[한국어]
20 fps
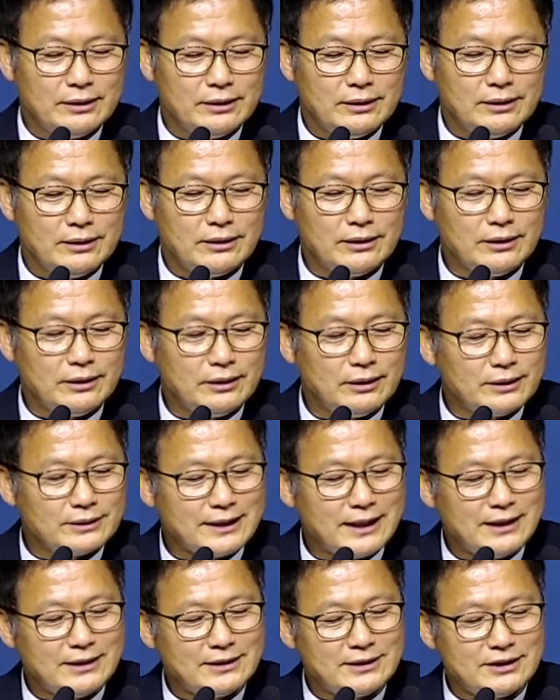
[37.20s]
어,
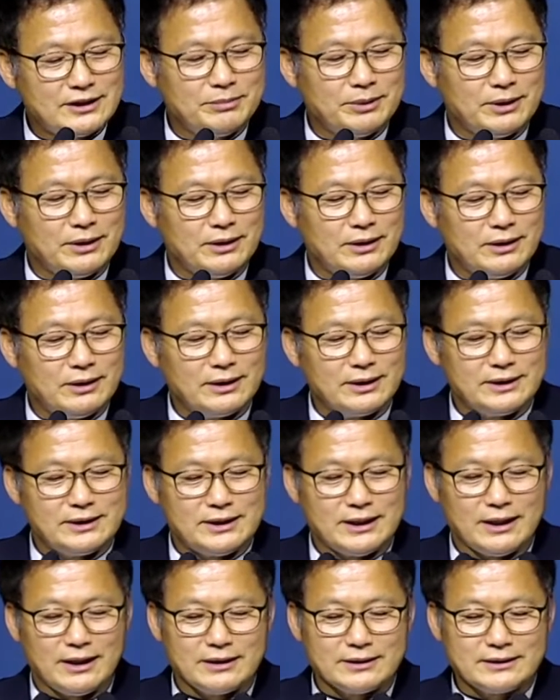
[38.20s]
살 집을
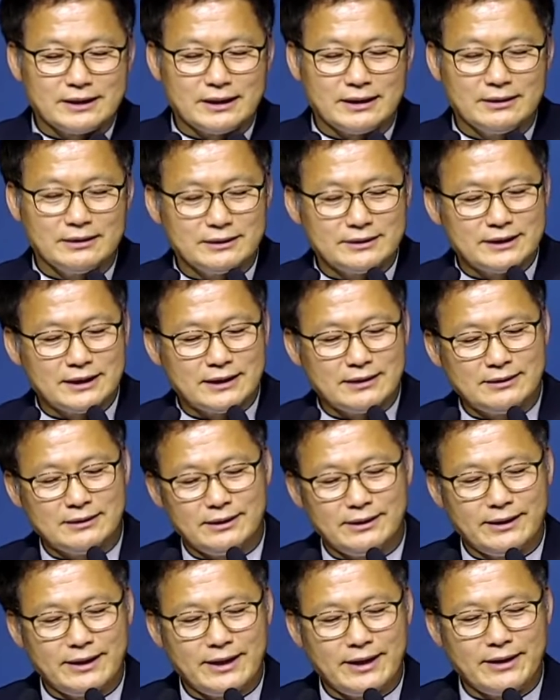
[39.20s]
이제 찾,
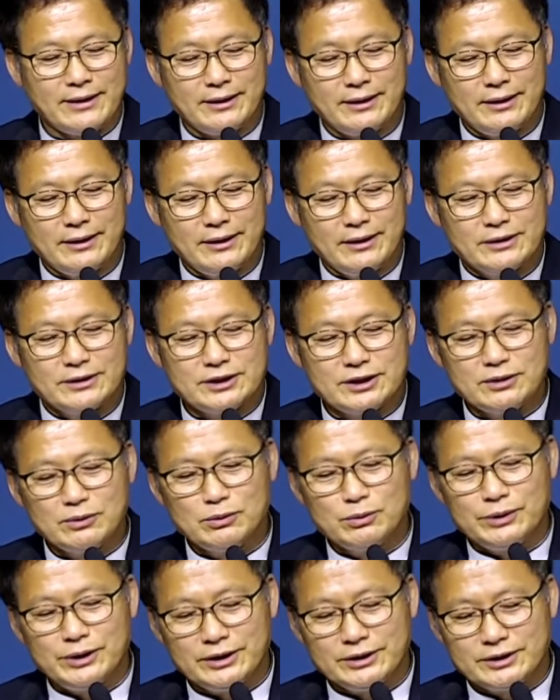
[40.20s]
찾는데
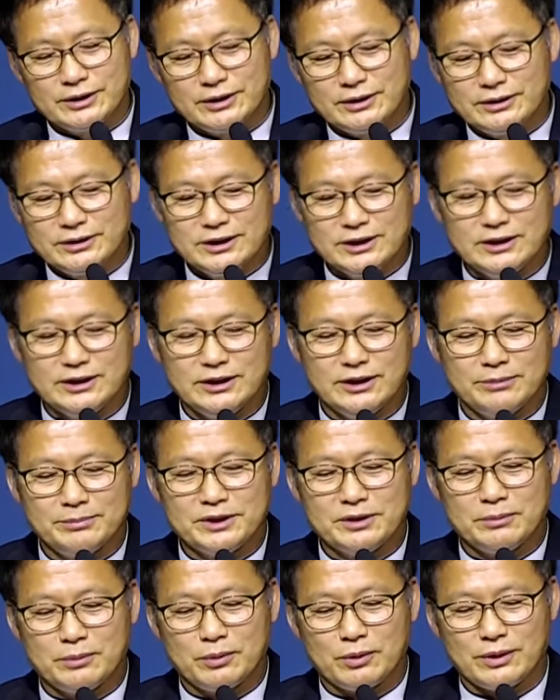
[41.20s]
친구 여승진
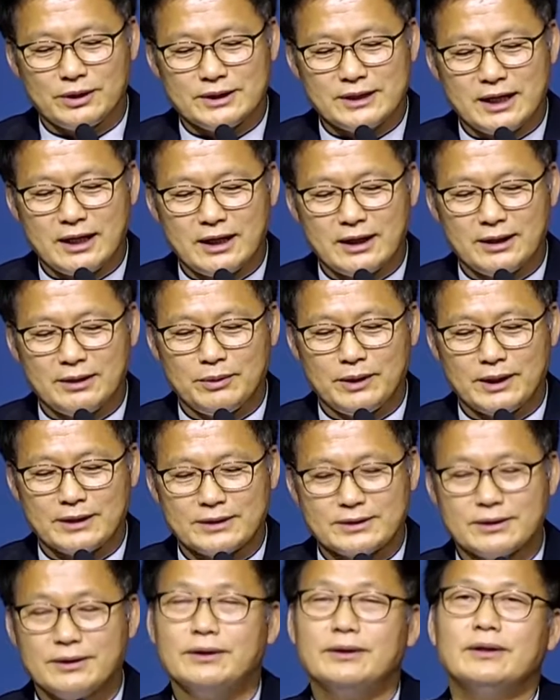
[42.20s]
옆집으로 이사하기
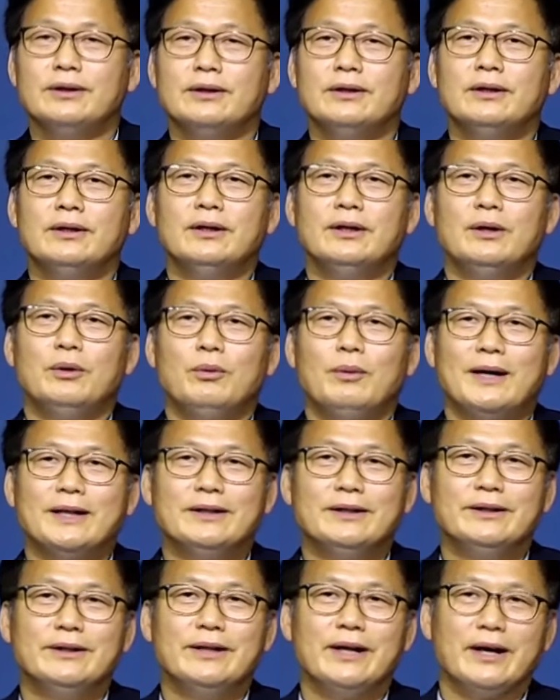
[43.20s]
위해서
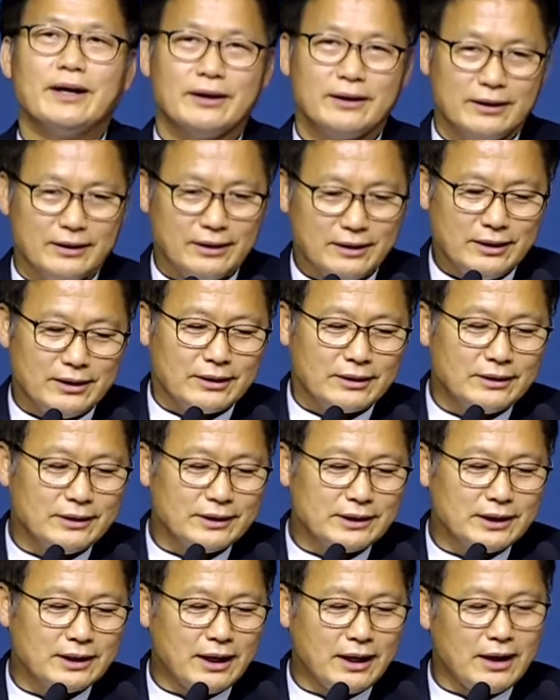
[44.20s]
왔는데
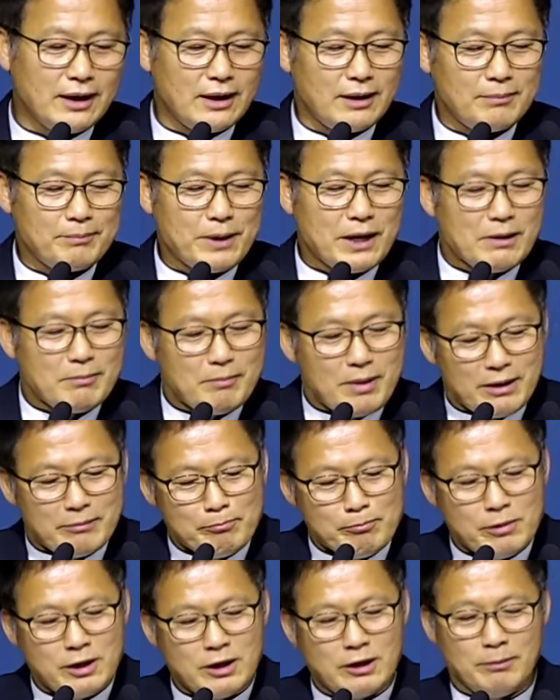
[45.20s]
거기가
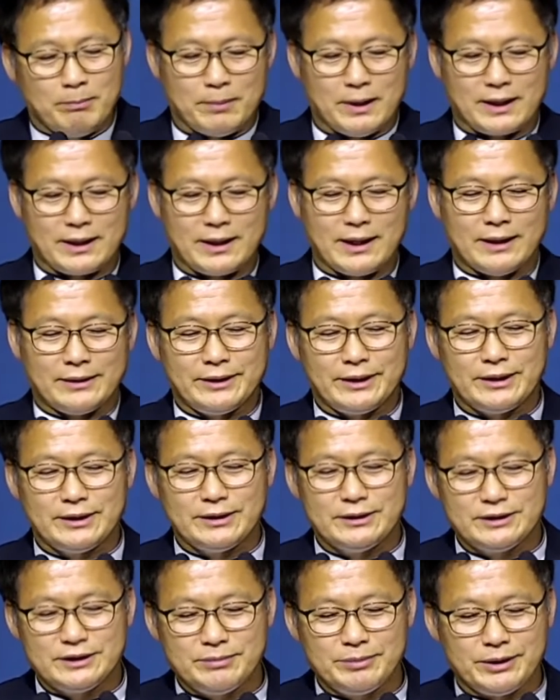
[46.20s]
1만 금밖에 안 되는
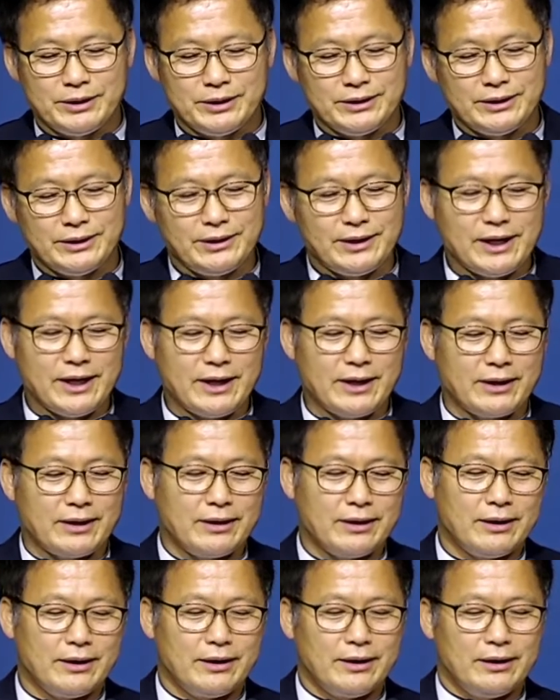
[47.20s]
집이었는데
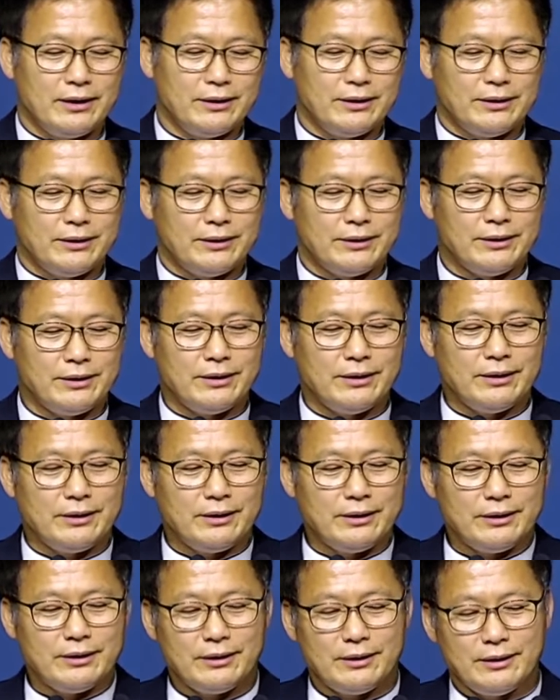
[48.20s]

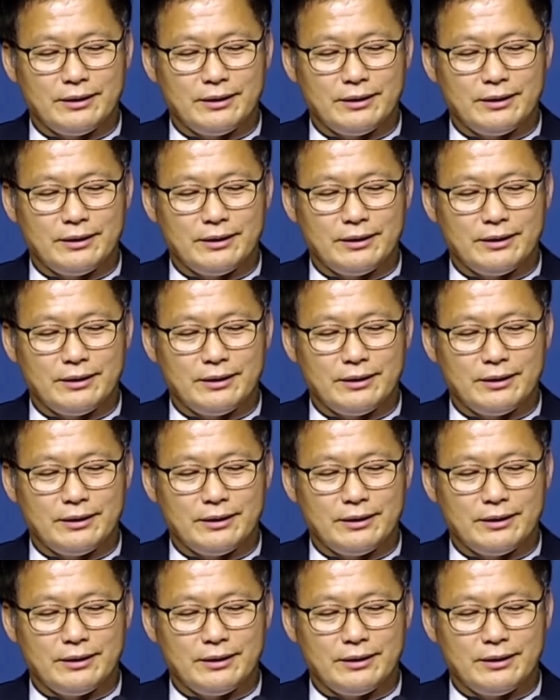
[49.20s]
에,